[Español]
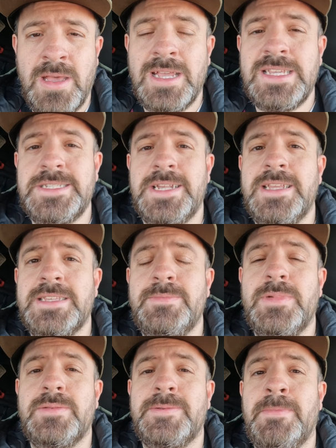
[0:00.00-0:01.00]
Esa serie
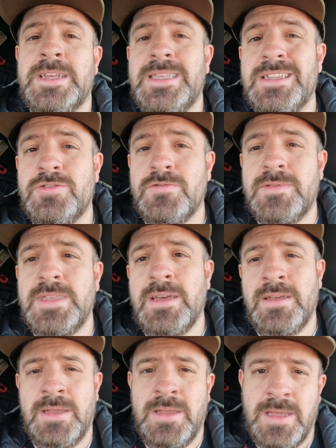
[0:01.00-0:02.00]
siempre va a estar
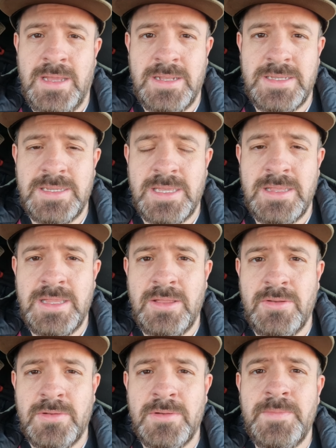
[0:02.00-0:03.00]
sucia en ese
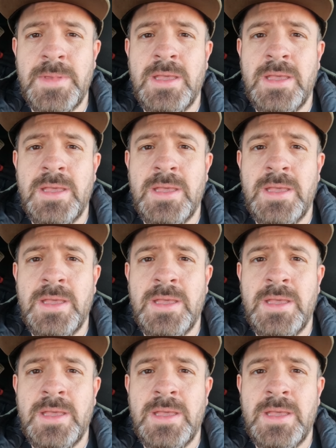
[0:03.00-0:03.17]
sentido, ¿no?